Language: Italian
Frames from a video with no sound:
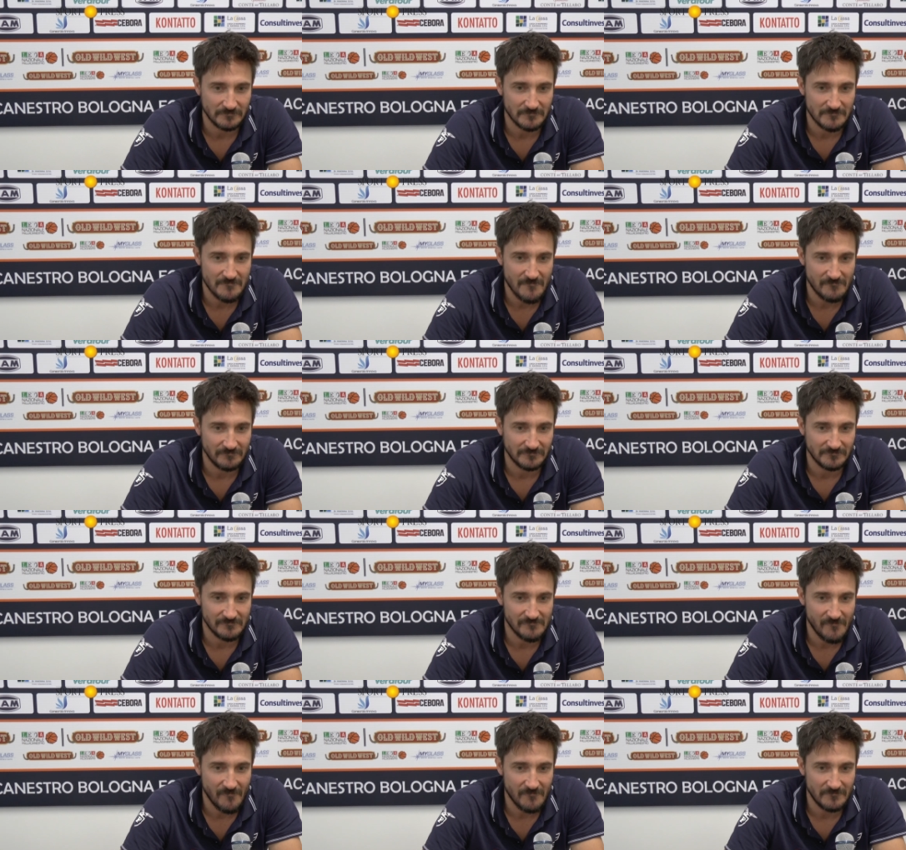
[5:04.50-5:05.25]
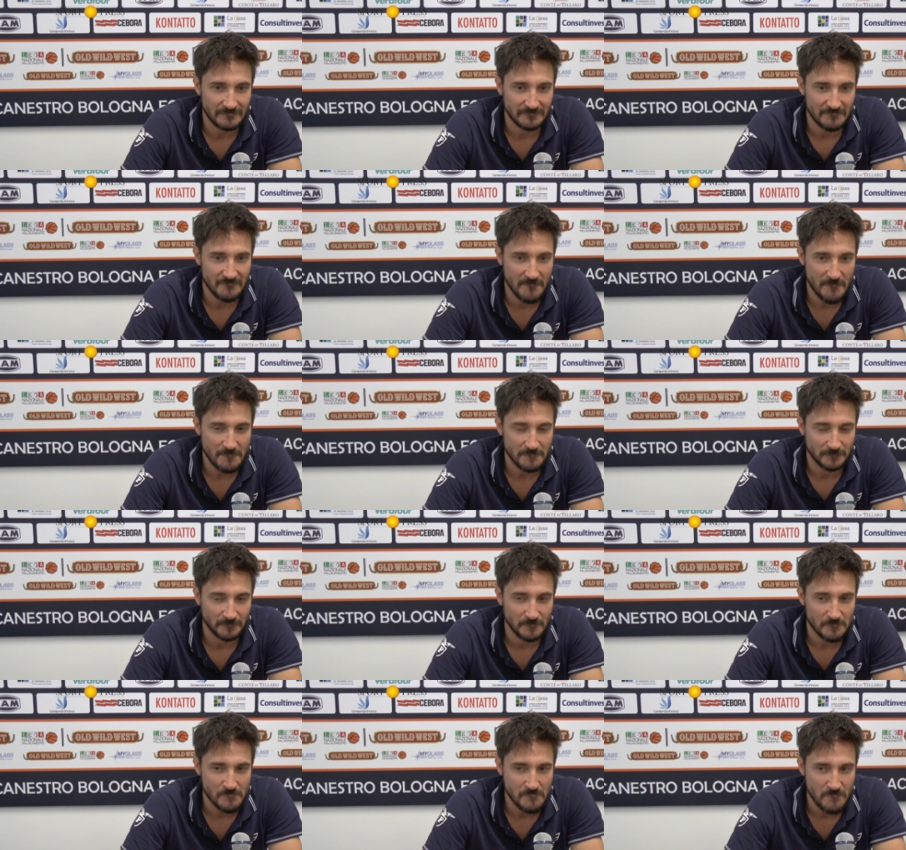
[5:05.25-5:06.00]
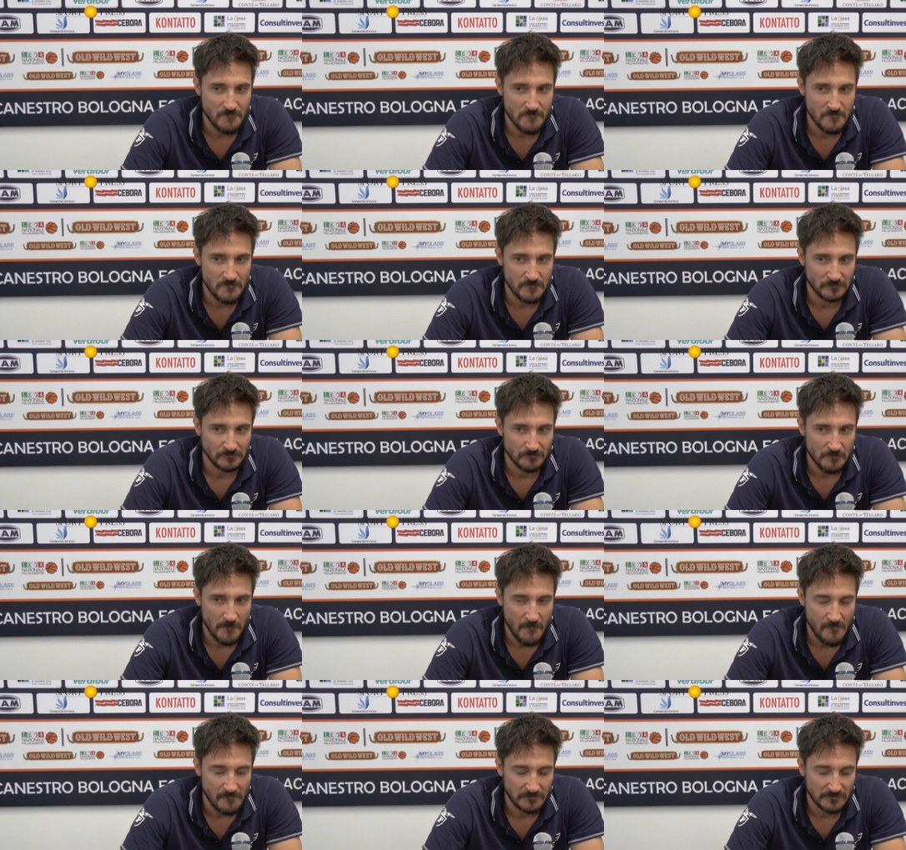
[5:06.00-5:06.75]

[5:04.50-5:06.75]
perché eri più quasi in campo che tutto il resto.